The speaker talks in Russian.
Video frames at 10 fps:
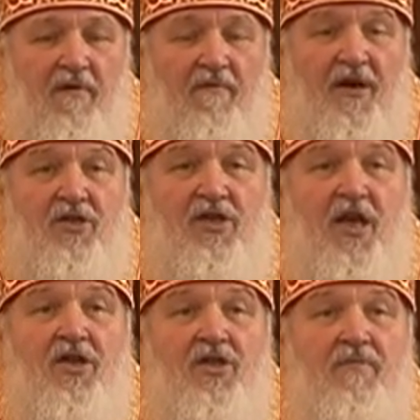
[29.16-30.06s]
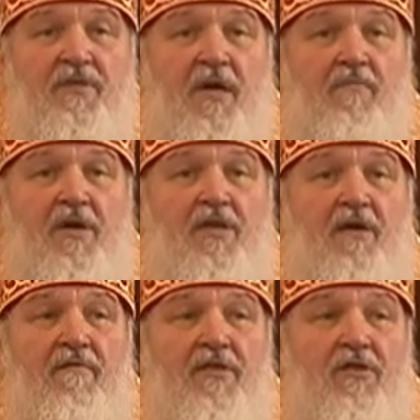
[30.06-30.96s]
важнейшем
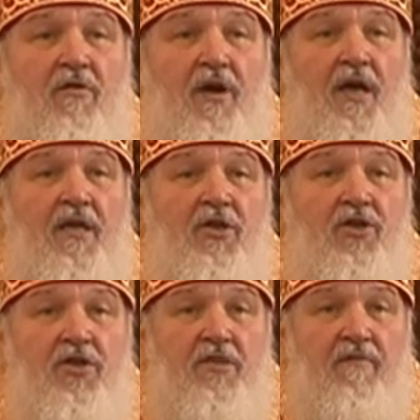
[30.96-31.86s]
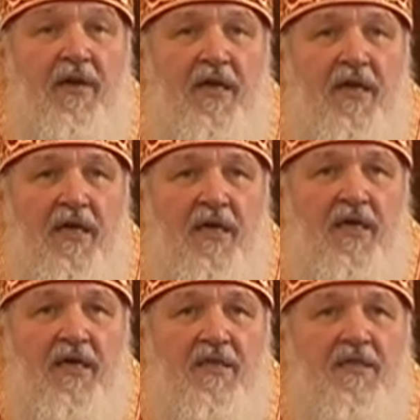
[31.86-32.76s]
событии в истории Отечества
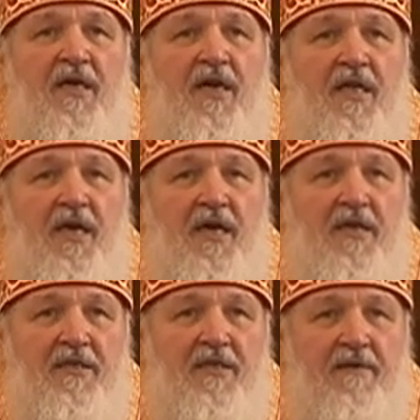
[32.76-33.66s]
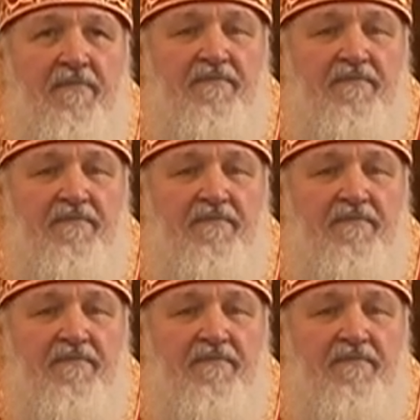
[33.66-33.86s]
сохраняется.